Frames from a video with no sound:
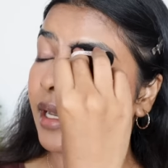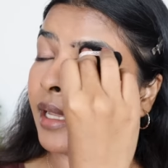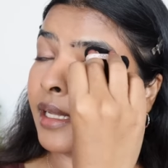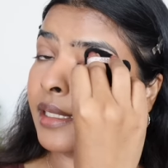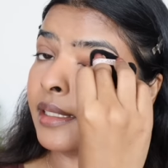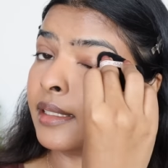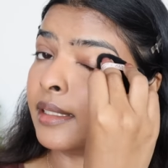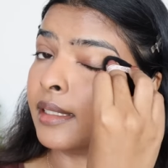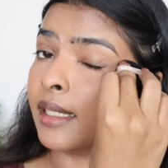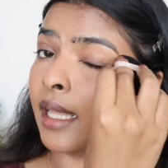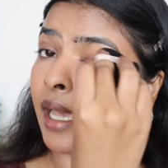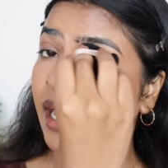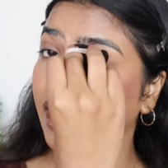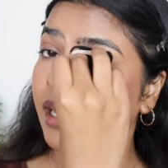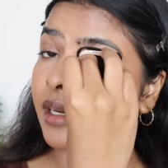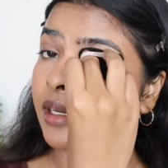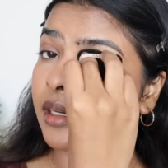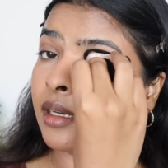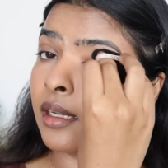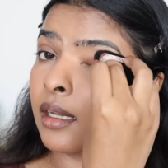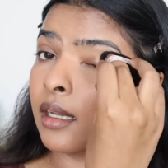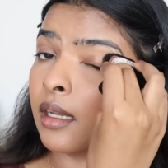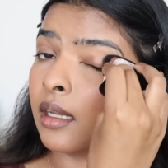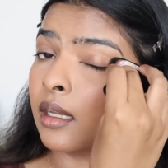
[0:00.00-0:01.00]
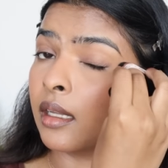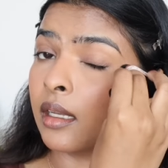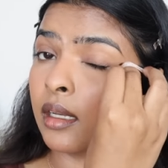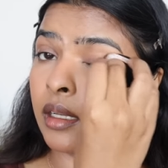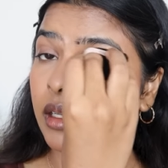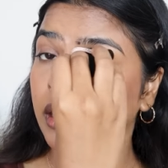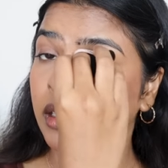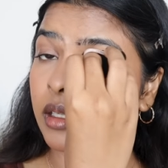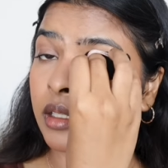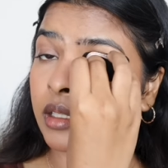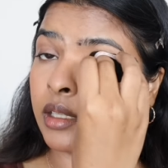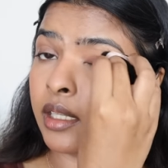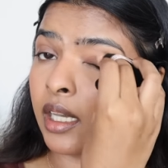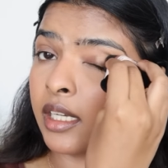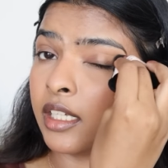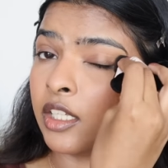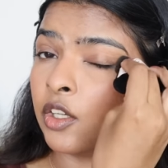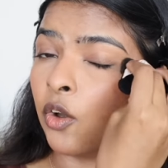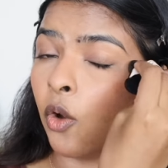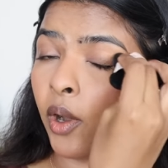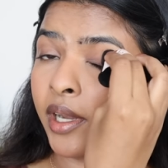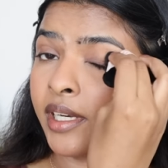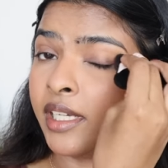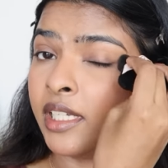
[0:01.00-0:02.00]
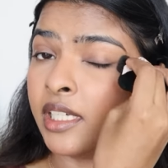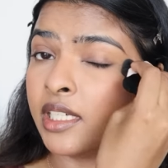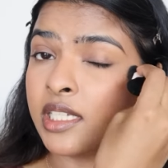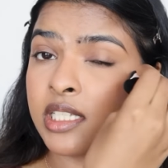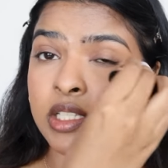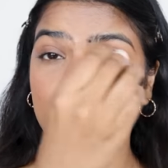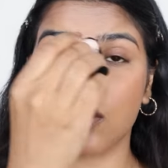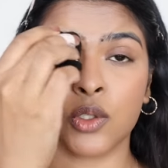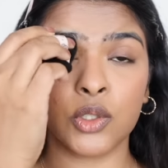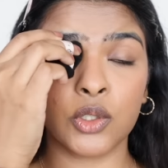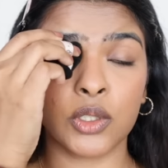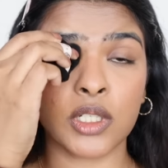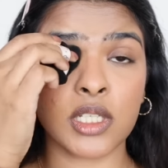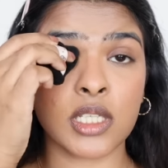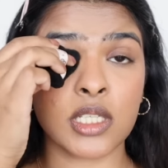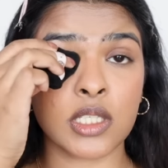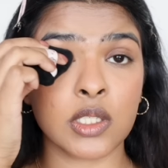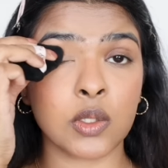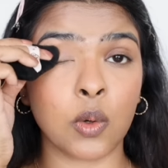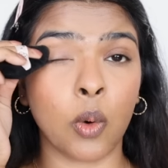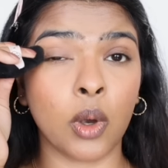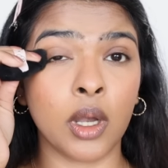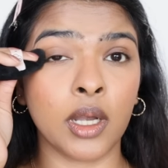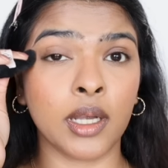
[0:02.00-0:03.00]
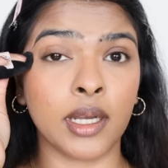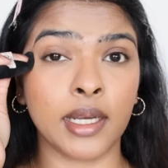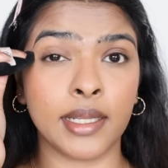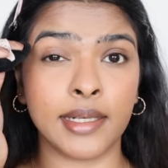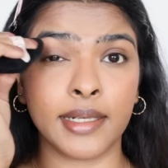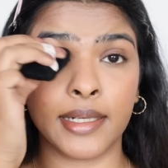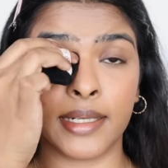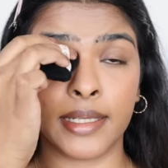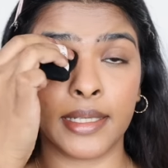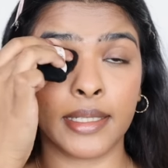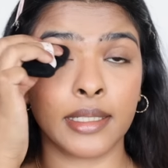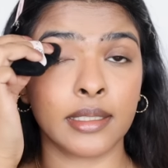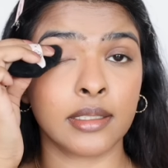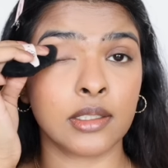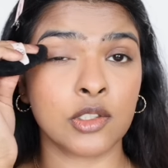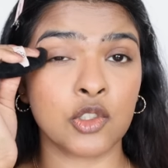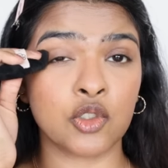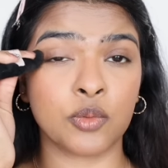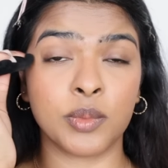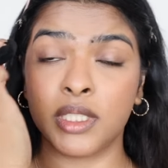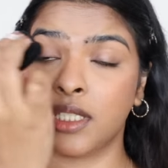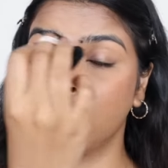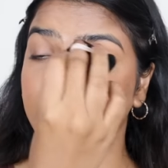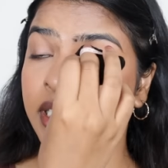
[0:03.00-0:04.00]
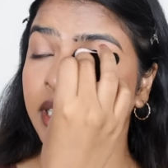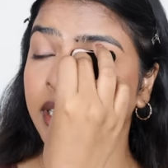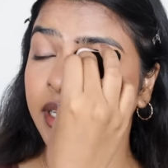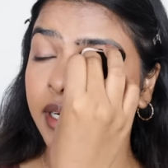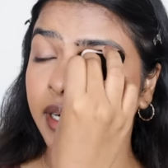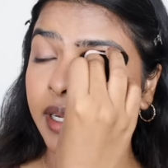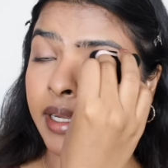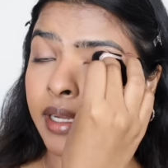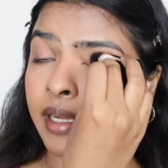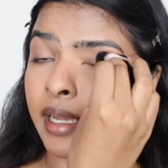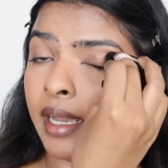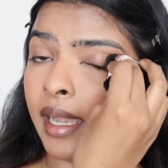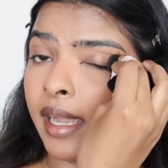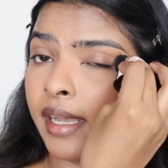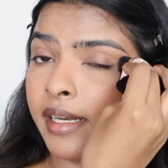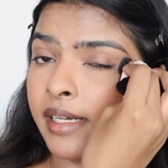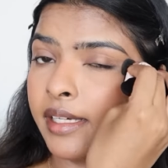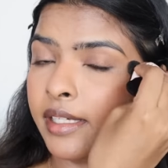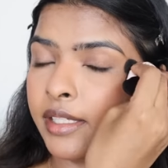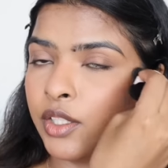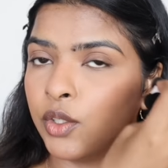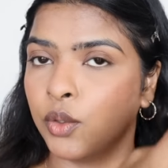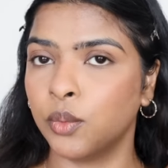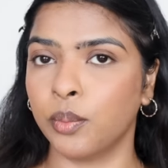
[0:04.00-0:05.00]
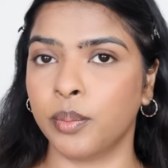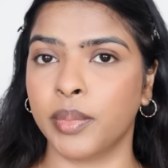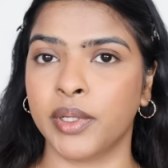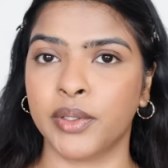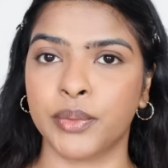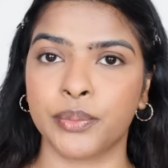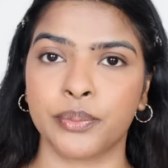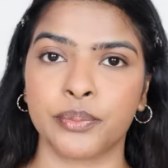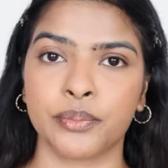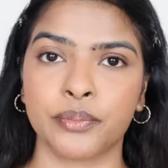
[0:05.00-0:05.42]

लाइक दैट ताकि ऑयलीनेस को थोड़ा सोख कर ले जो भी दिख रहा है आई के ऊपर